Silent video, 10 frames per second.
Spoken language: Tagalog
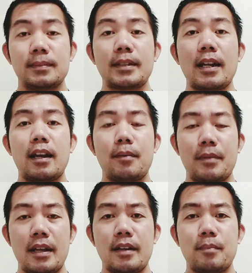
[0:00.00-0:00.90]
Dahil
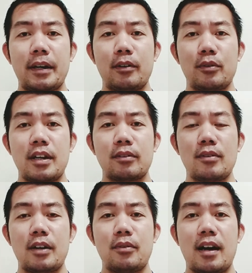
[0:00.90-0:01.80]
alam na ng Panginoon yan
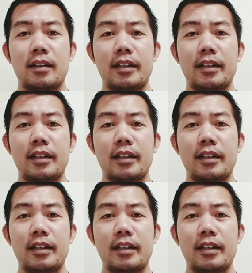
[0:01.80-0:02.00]
kung ano ang